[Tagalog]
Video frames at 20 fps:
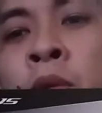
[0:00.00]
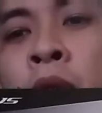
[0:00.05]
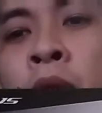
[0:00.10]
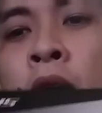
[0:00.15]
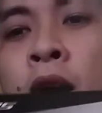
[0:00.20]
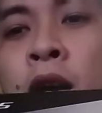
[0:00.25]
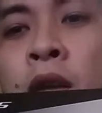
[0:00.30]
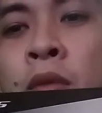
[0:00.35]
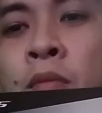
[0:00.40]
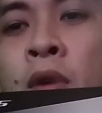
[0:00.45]

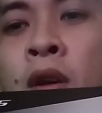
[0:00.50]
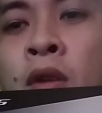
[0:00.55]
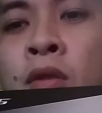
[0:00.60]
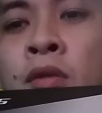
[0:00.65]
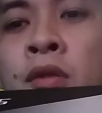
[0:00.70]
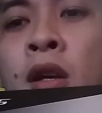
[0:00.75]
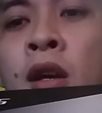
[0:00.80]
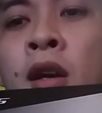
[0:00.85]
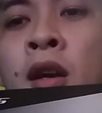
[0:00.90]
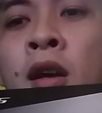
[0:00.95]
then meron
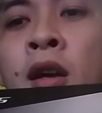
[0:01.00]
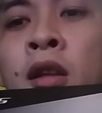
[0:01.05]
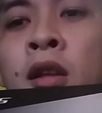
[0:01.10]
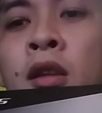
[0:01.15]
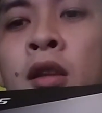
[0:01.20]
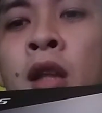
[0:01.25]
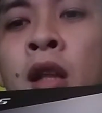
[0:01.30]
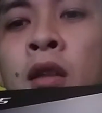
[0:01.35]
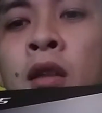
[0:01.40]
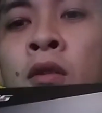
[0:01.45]

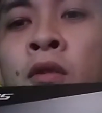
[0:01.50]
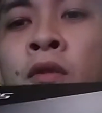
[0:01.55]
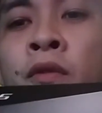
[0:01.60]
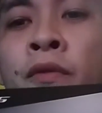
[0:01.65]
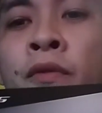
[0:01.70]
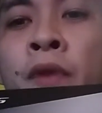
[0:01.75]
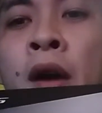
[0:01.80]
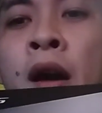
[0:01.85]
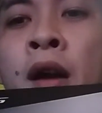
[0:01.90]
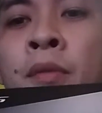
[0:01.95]
siyang tatlong
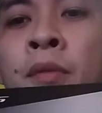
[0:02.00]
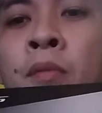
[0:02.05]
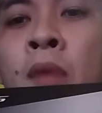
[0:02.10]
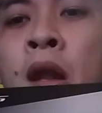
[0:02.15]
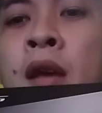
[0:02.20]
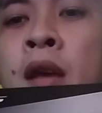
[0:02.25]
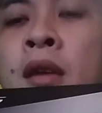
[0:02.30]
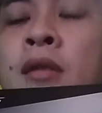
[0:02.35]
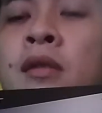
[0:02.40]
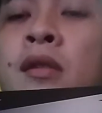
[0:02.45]
fan
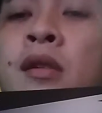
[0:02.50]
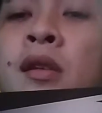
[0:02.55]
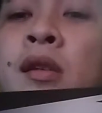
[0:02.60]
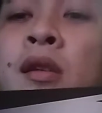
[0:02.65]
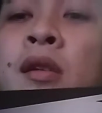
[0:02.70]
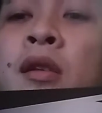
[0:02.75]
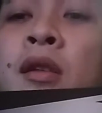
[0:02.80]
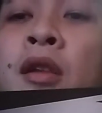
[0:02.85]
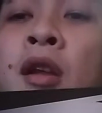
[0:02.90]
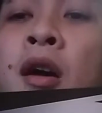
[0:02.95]

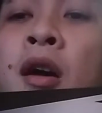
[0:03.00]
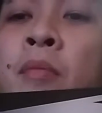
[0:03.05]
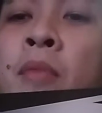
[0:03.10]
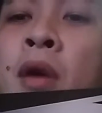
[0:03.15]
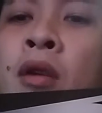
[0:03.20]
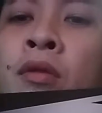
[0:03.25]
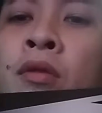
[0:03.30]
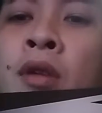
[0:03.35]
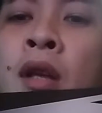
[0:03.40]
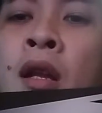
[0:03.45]
blades na
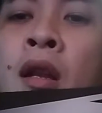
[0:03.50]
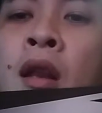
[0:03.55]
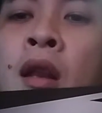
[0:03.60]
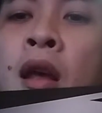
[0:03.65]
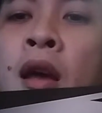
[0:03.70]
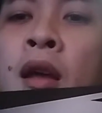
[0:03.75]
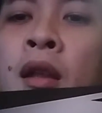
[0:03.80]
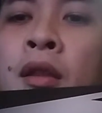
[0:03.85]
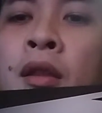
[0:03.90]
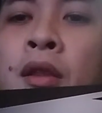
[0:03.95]
meron din LED